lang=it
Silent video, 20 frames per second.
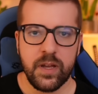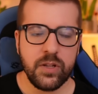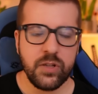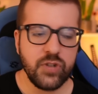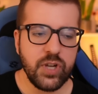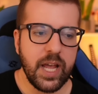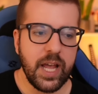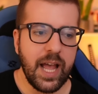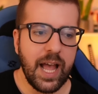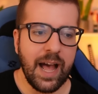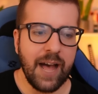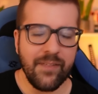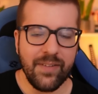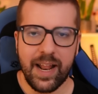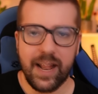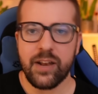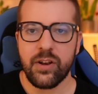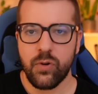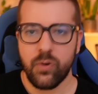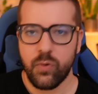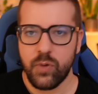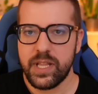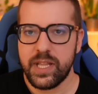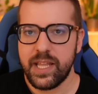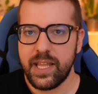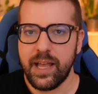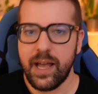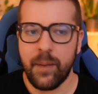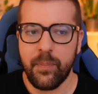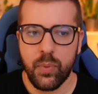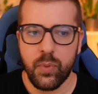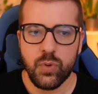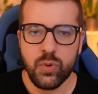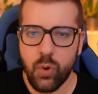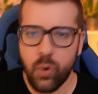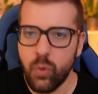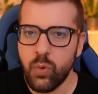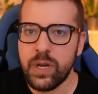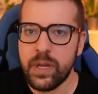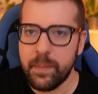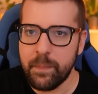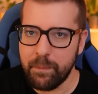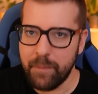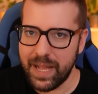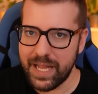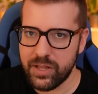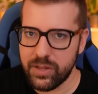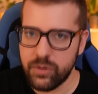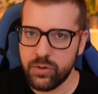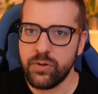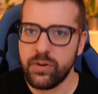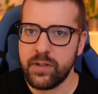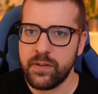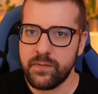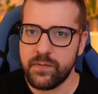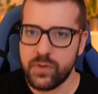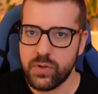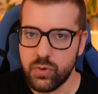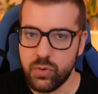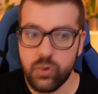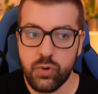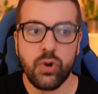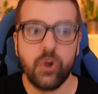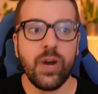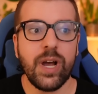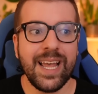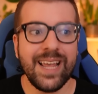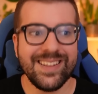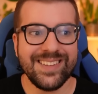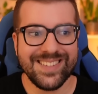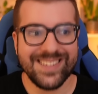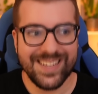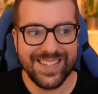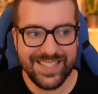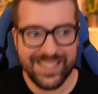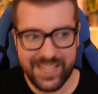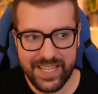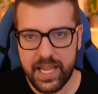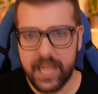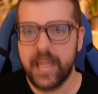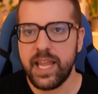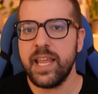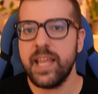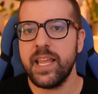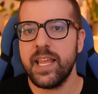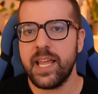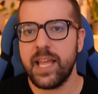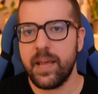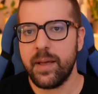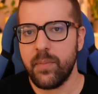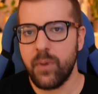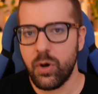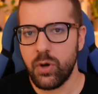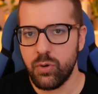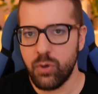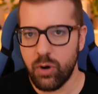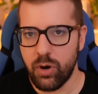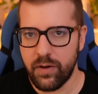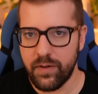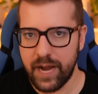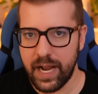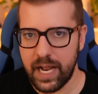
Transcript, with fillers: Cioè, avranno quindi appunto un impatto in futuro e se sì, in che modo lo